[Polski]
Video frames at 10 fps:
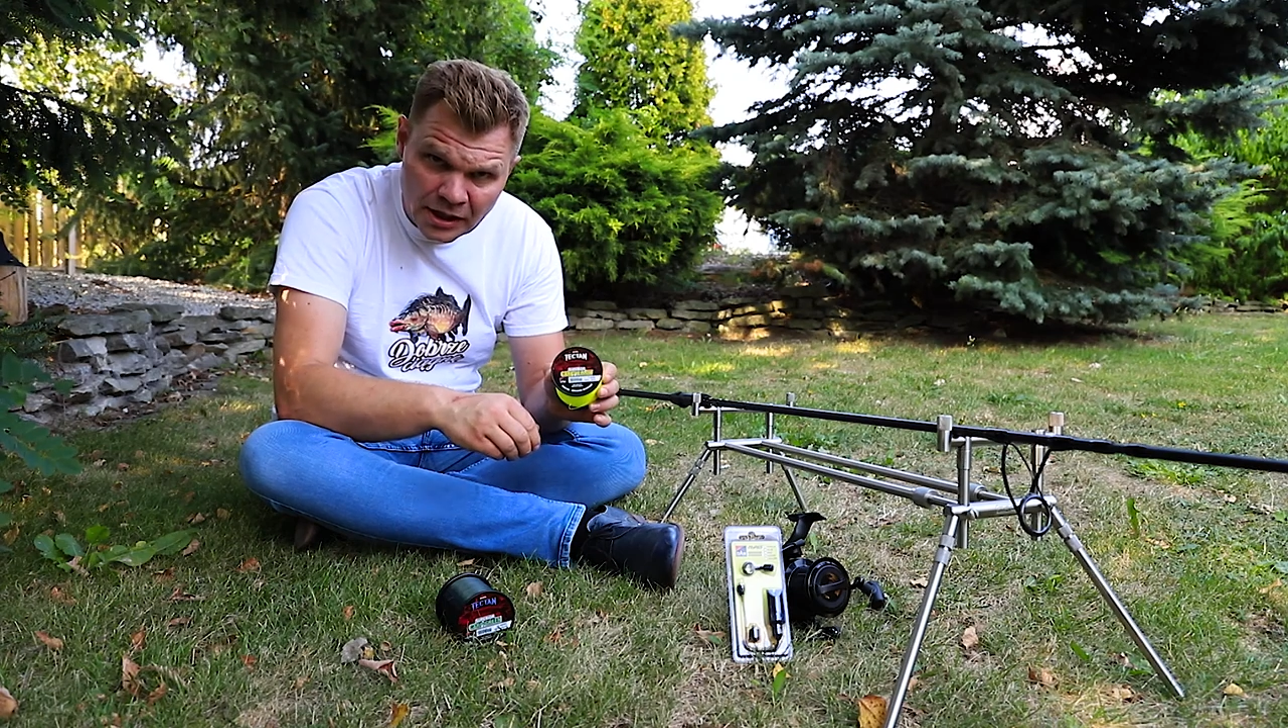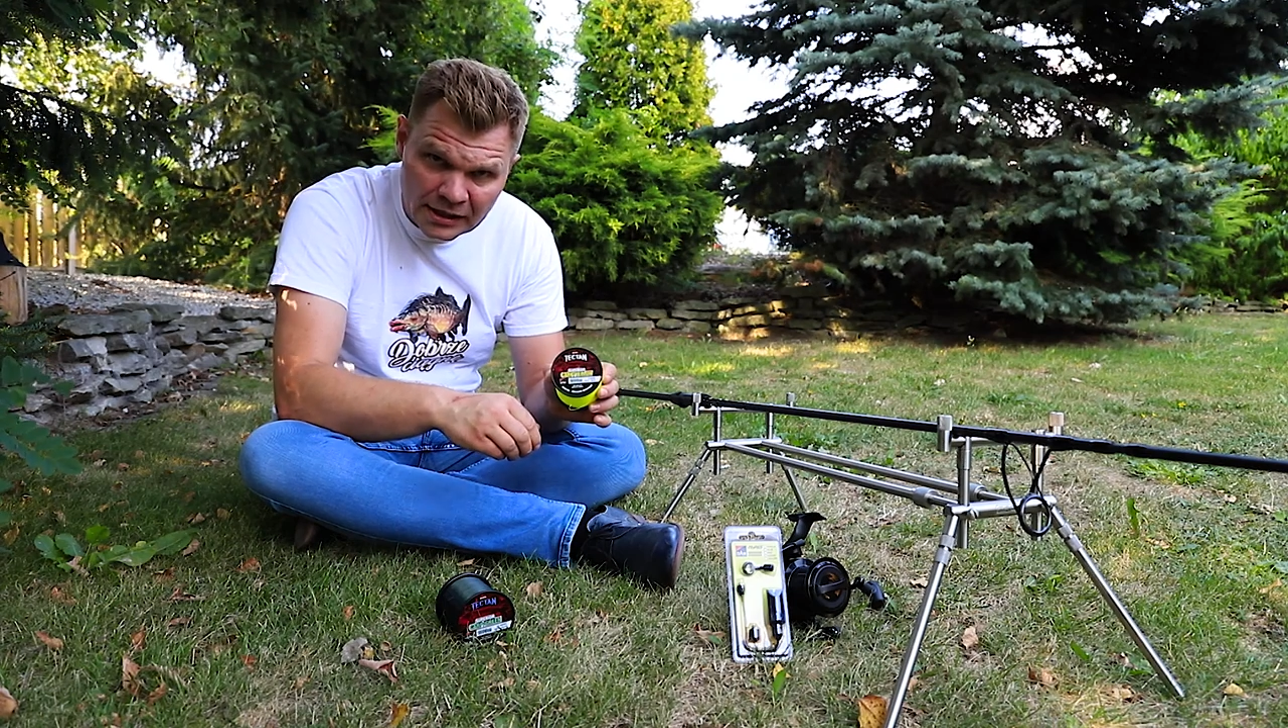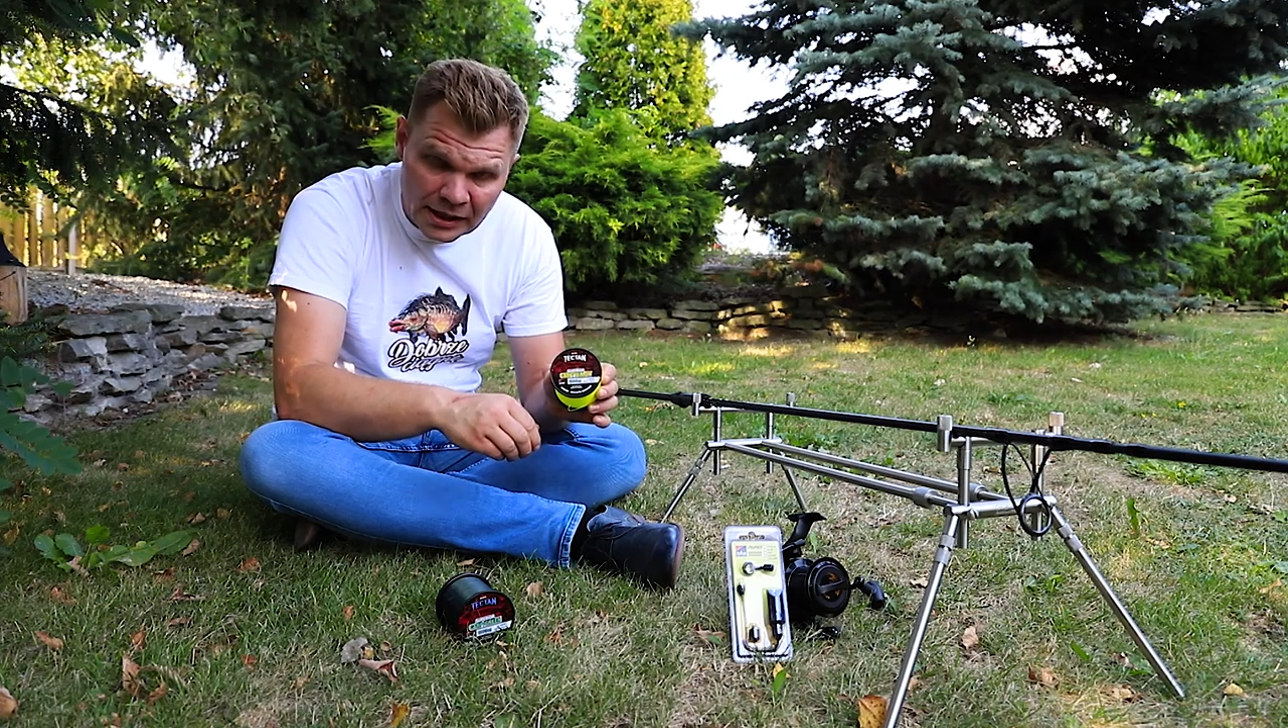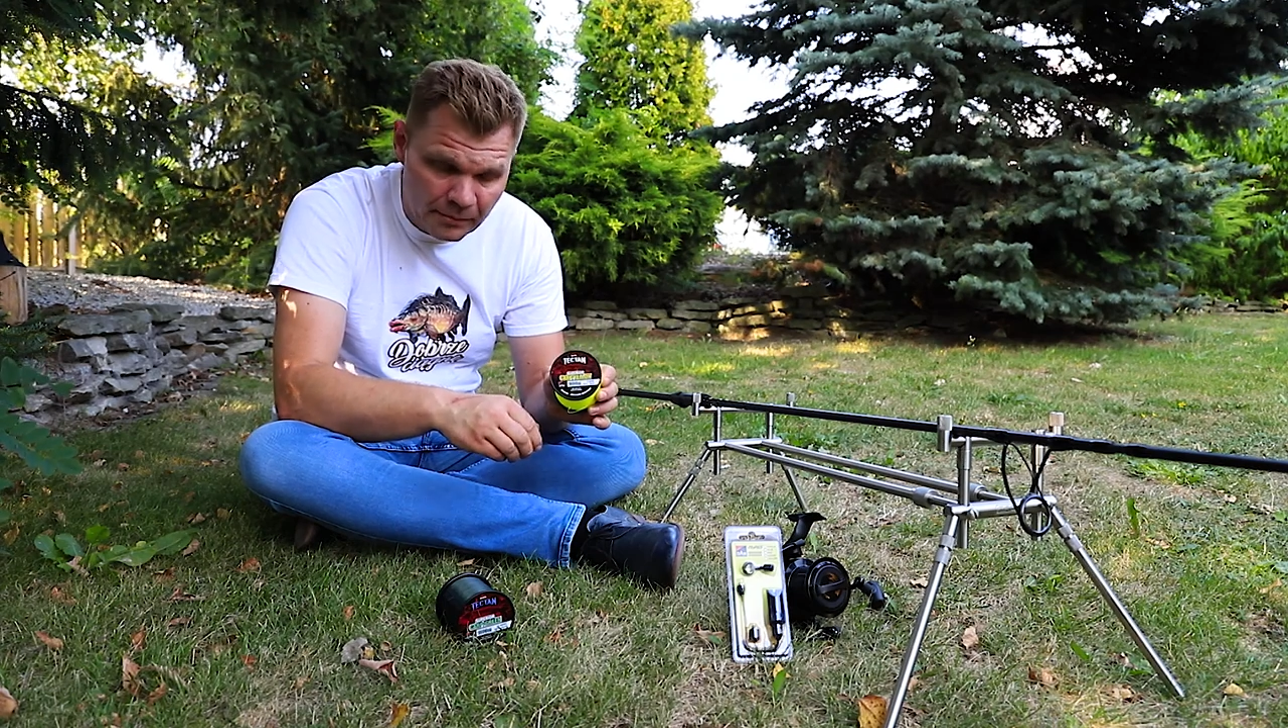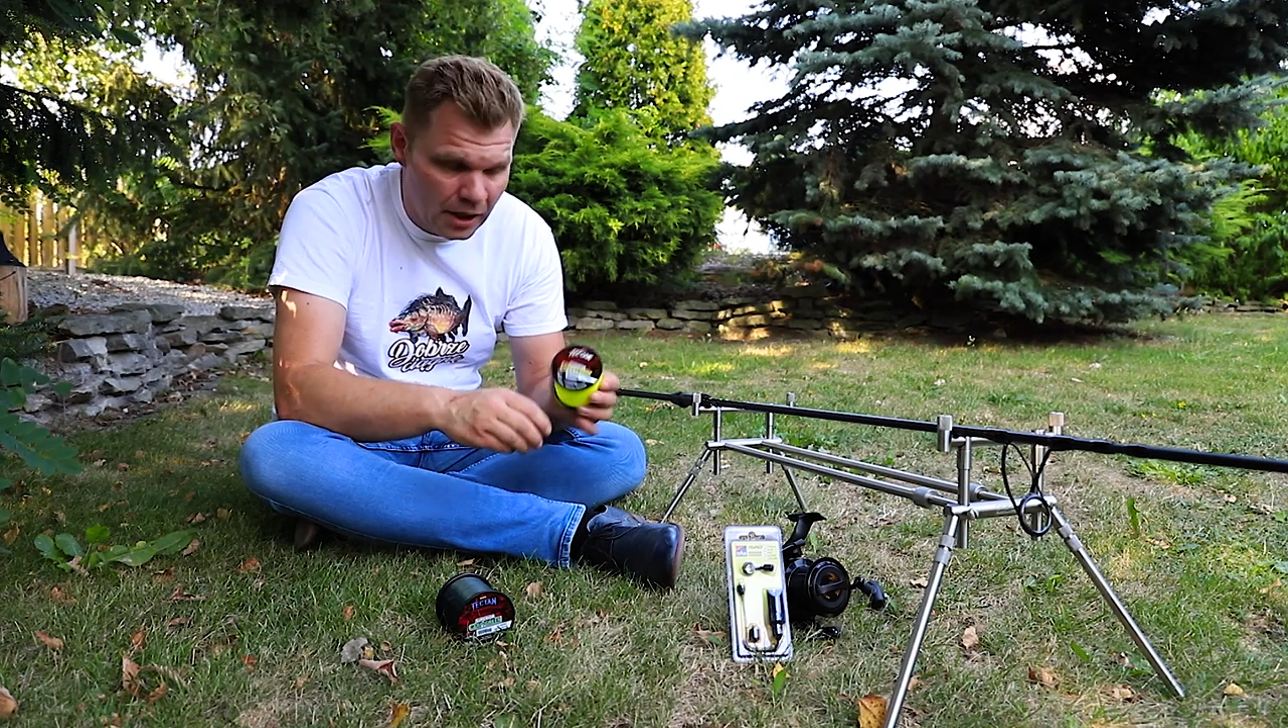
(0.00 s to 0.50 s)

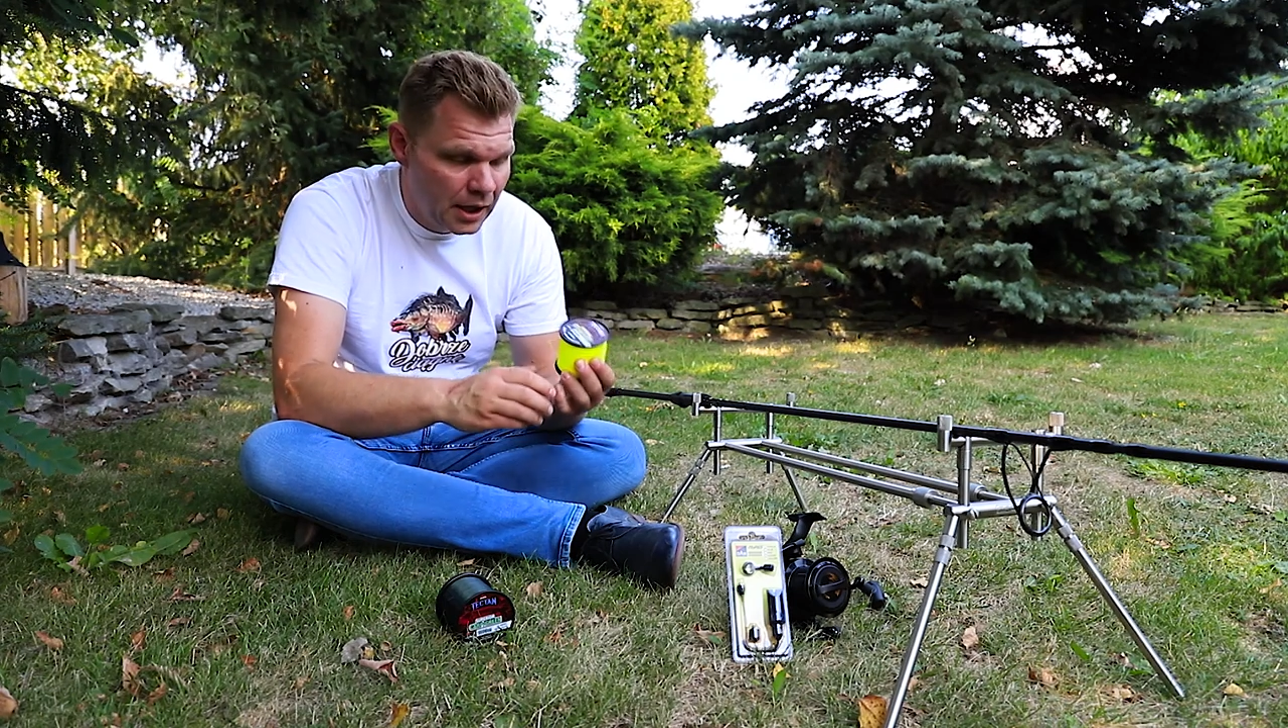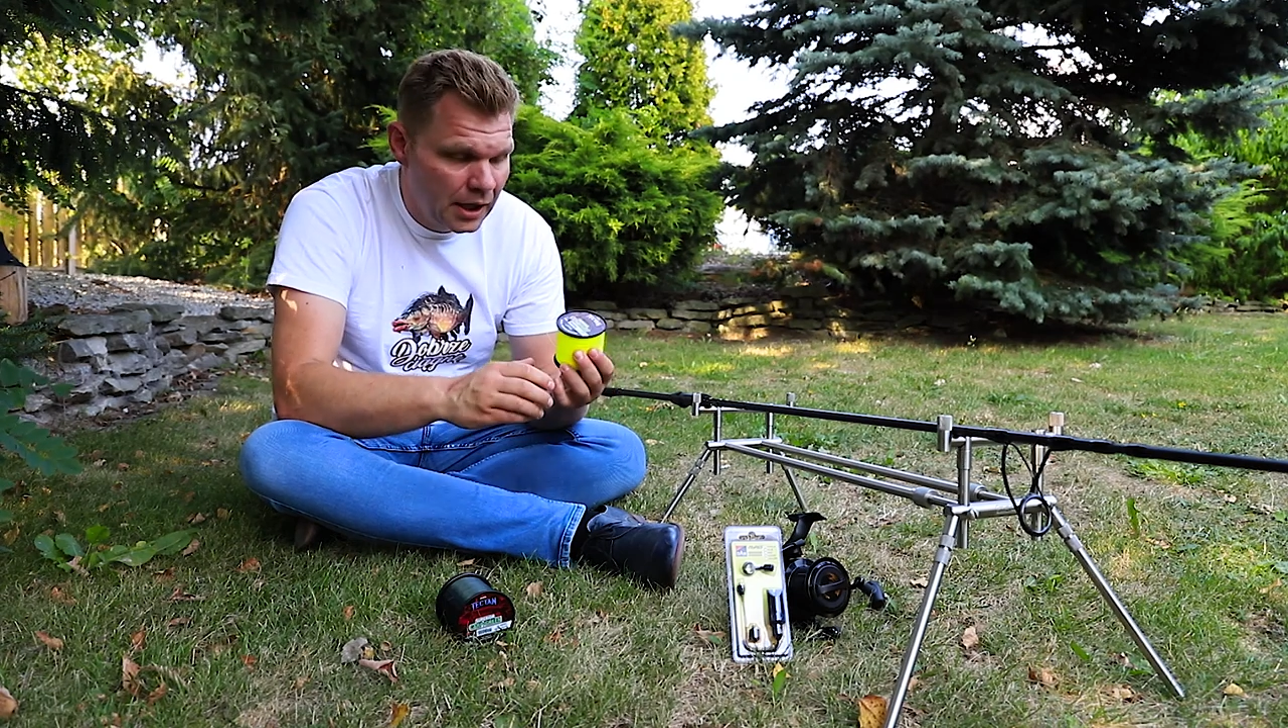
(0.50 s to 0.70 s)
ich tam.